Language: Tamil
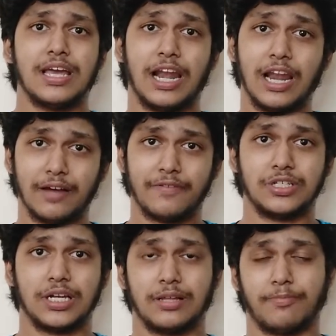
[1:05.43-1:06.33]
எல்லா
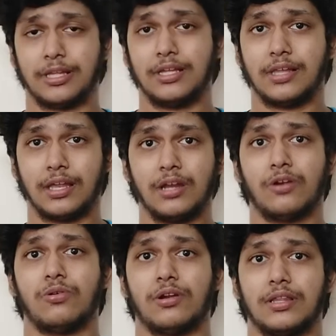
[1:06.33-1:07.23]
விஷயத்தை பற்றி
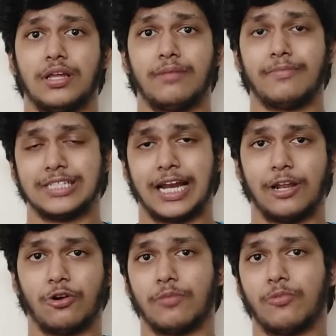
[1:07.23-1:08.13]
தெரியணுன்றது தான் நம்ம
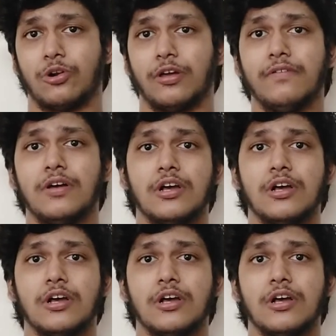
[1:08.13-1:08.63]
சேனலோட மோட்டிவ்